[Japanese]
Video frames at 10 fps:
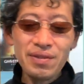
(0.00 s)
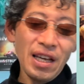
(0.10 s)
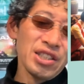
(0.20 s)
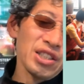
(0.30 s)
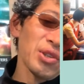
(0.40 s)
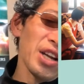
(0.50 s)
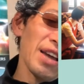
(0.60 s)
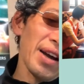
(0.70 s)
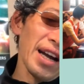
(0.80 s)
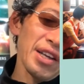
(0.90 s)

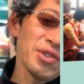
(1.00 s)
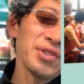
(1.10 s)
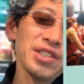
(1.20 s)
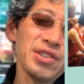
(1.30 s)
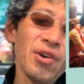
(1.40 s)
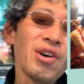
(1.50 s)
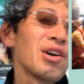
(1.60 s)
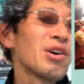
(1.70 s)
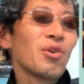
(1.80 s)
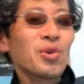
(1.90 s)
タクシードライバーが言うんですよ。
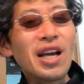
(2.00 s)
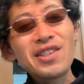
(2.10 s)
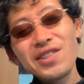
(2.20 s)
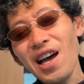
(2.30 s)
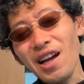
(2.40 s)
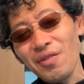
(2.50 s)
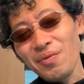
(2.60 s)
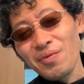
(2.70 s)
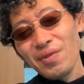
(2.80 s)
お客さん、